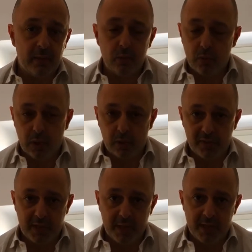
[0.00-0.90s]
lungo la
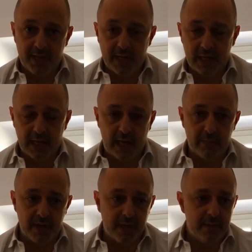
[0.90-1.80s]
costa ionica della
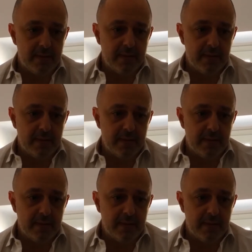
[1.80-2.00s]
Calabria